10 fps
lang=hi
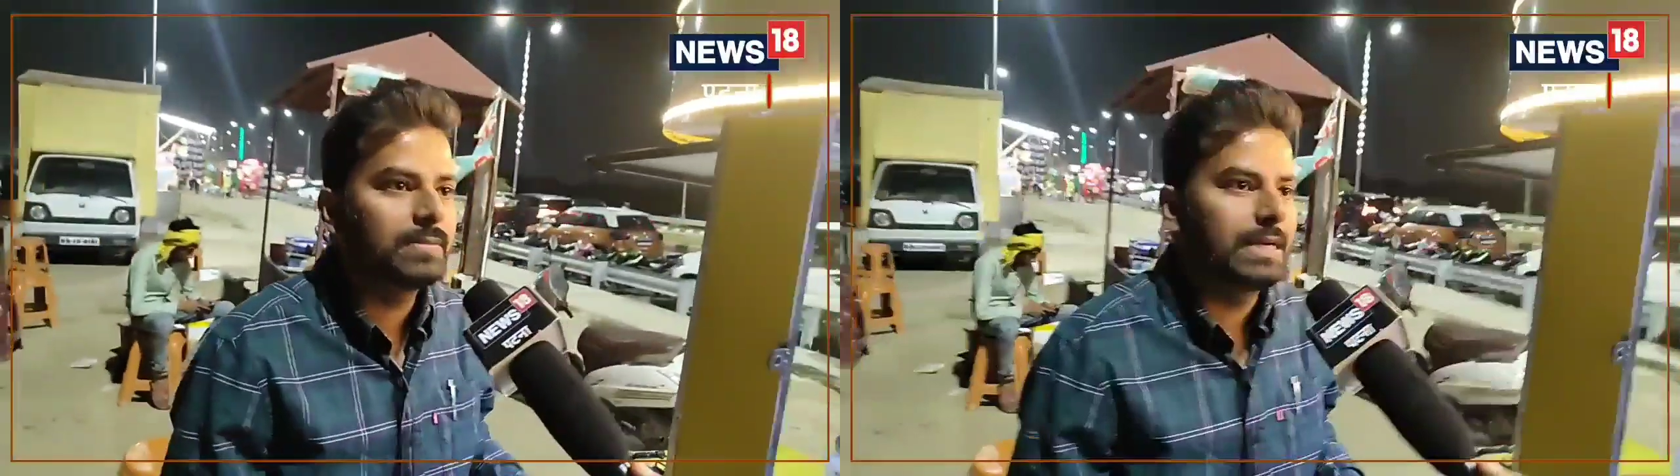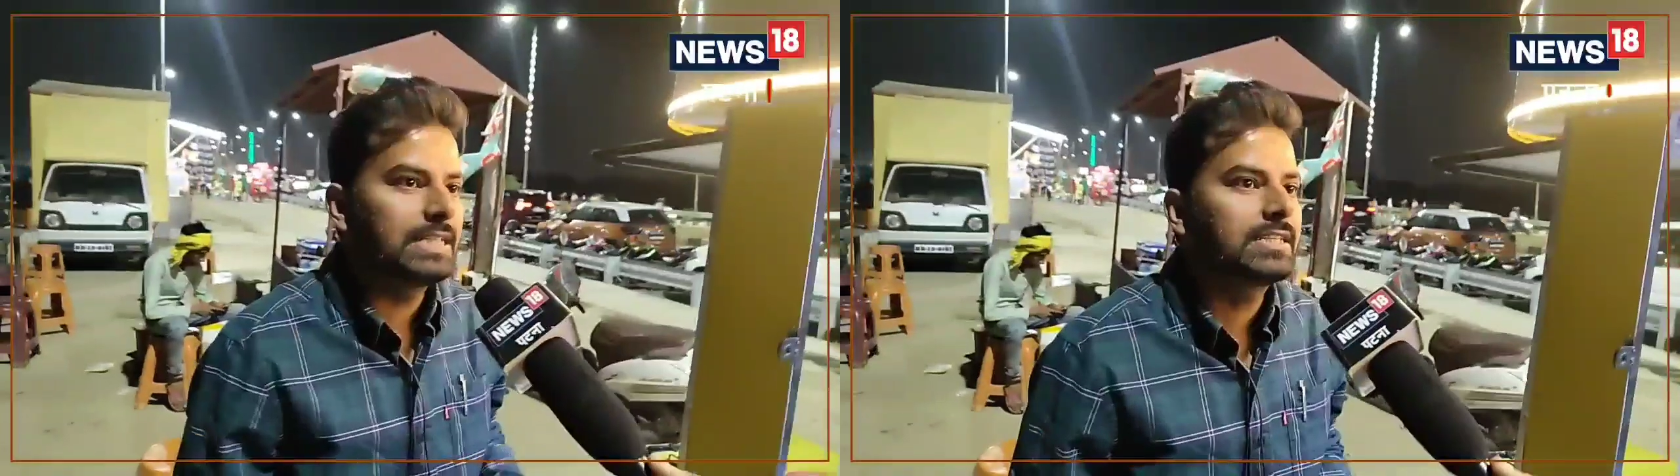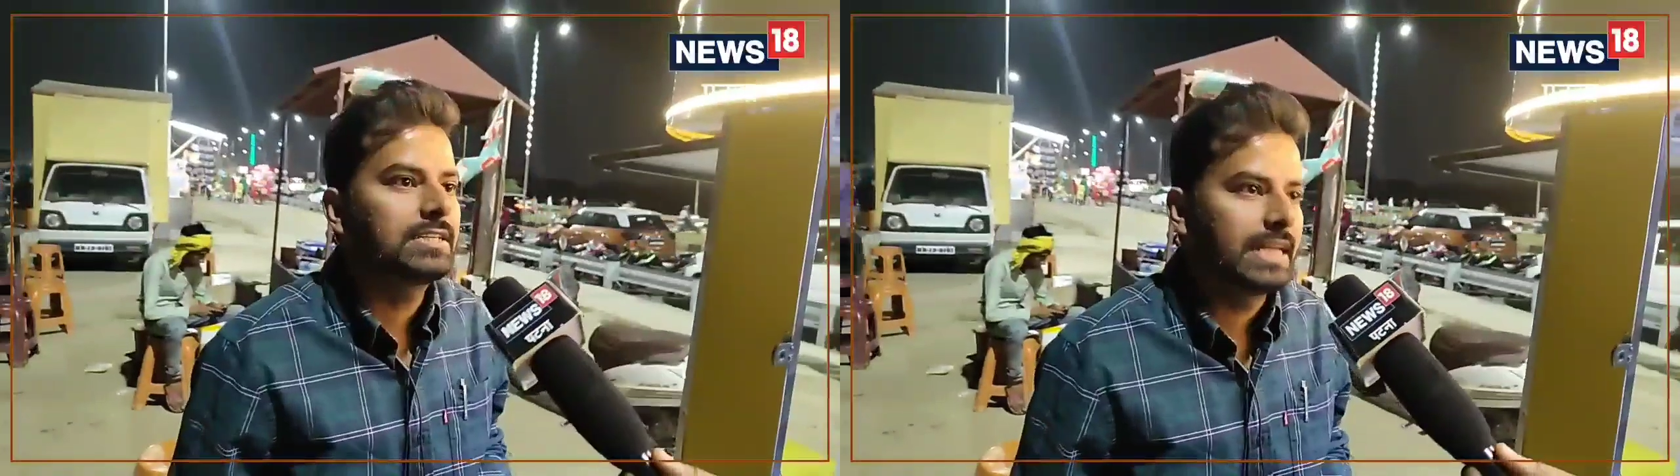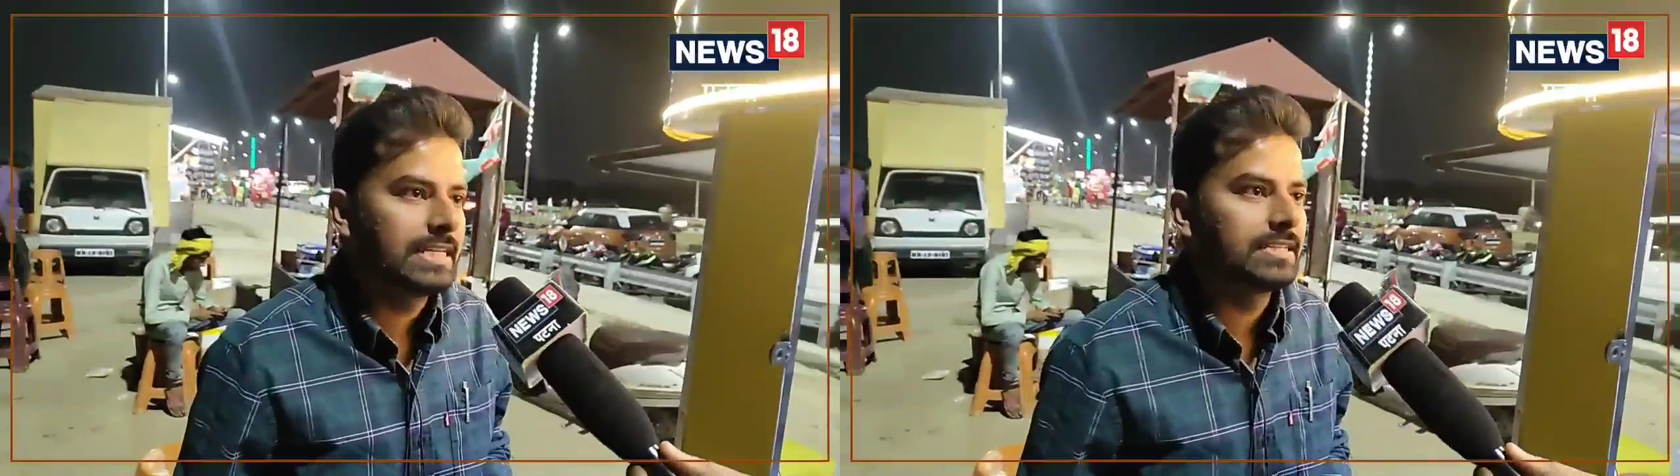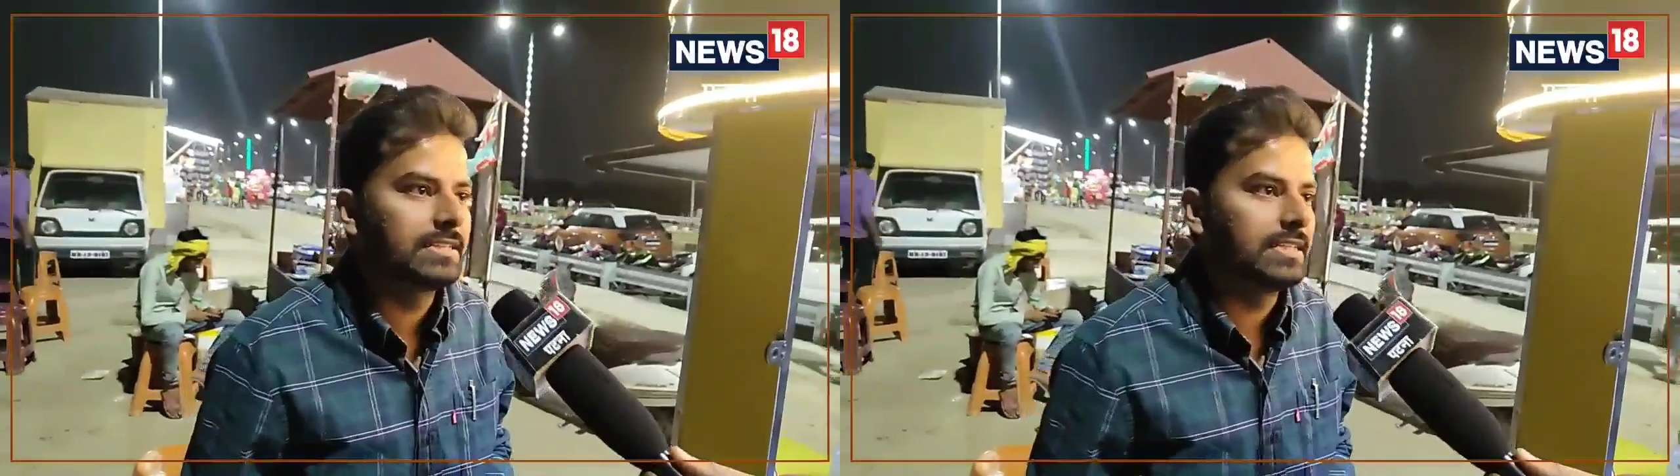अलग अलग पानी के साथ
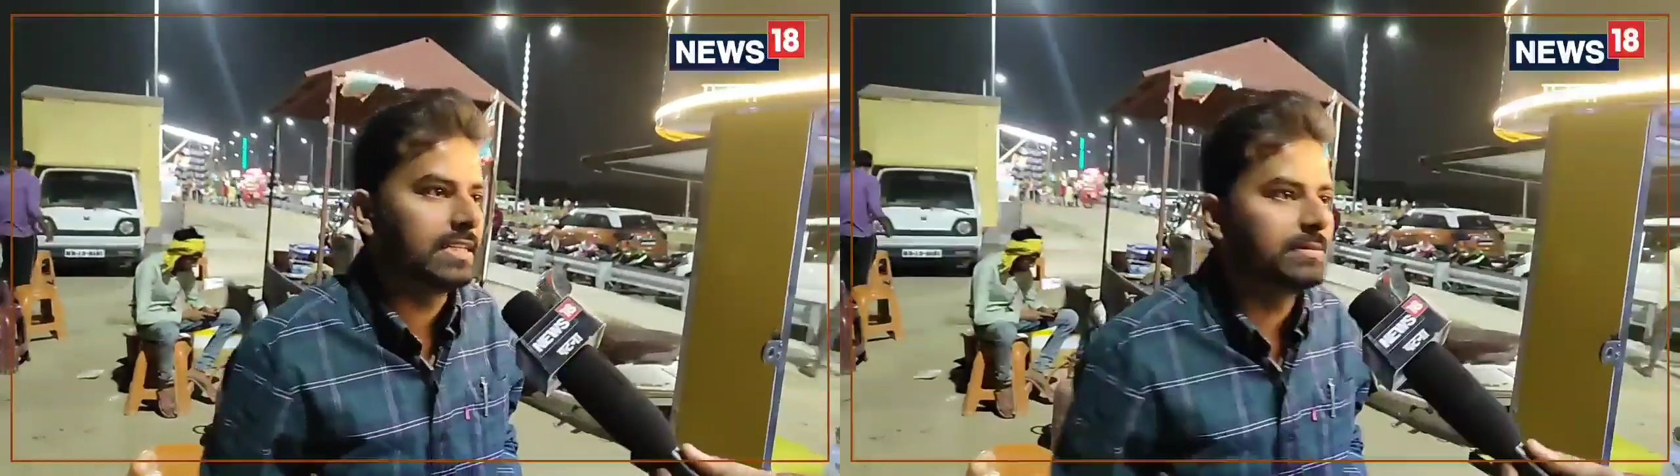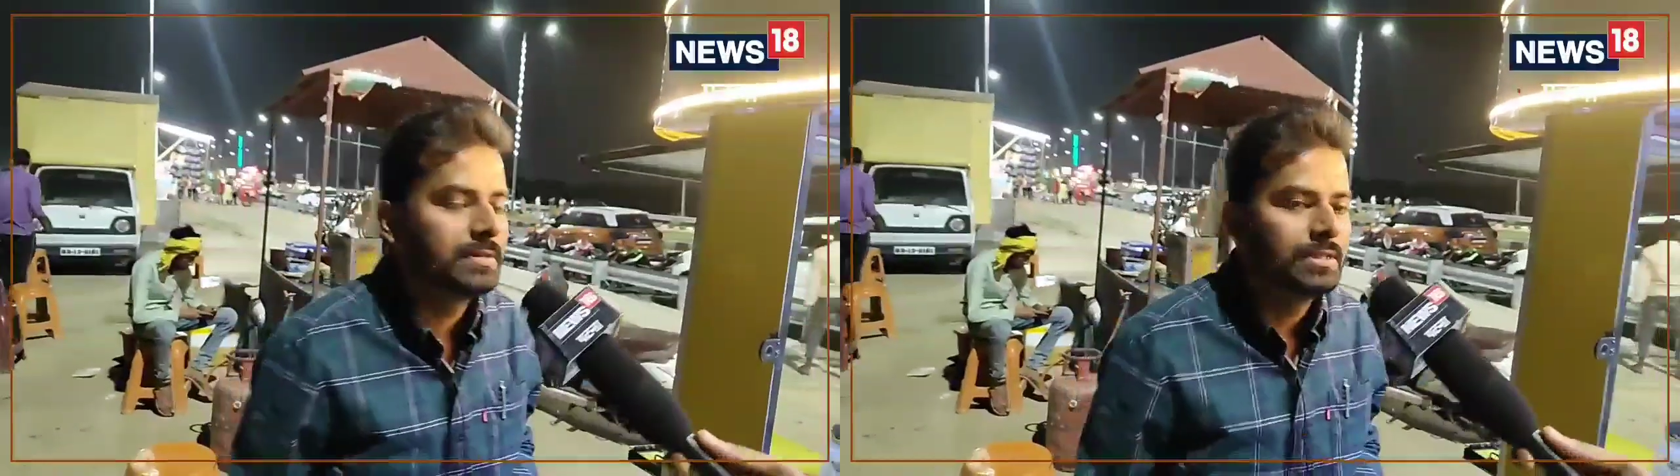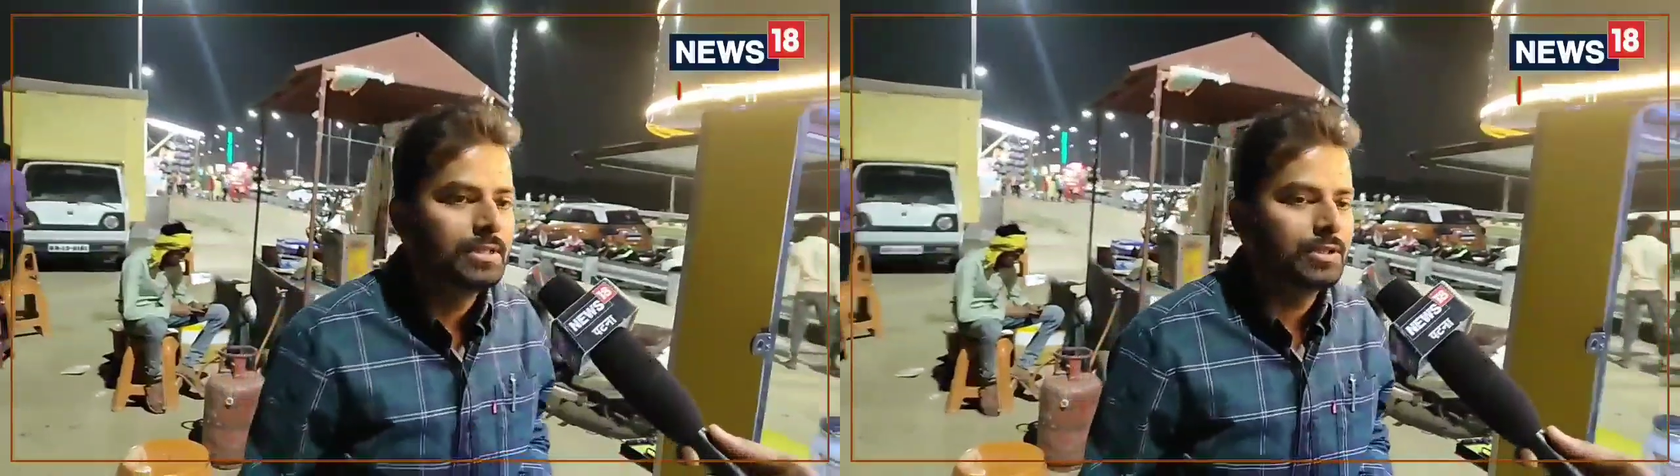ट्राई करते हैं आप